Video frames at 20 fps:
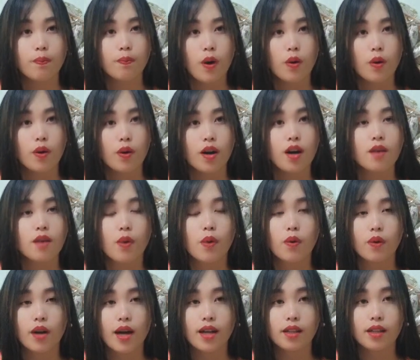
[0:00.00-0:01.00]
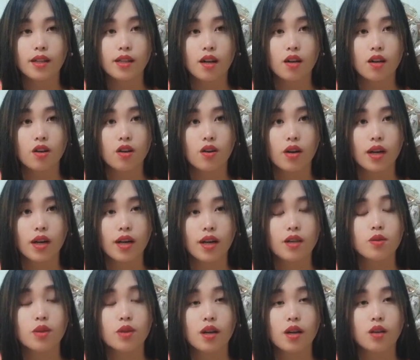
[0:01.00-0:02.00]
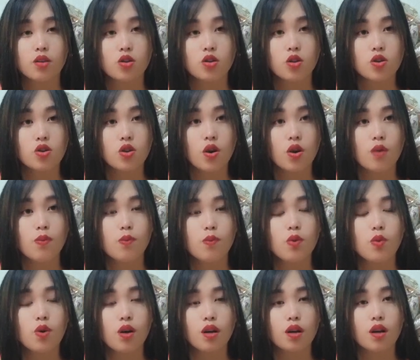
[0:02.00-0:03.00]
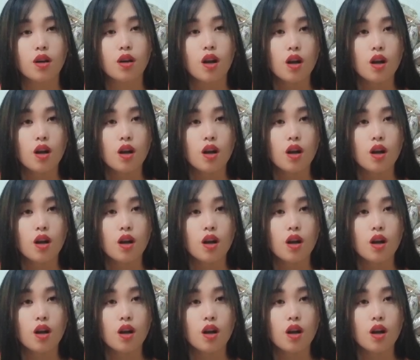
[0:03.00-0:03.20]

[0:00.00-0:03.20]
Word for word: bảo đỡ bảo đa tờ lò ná lúc chơi nó sợ sợ mua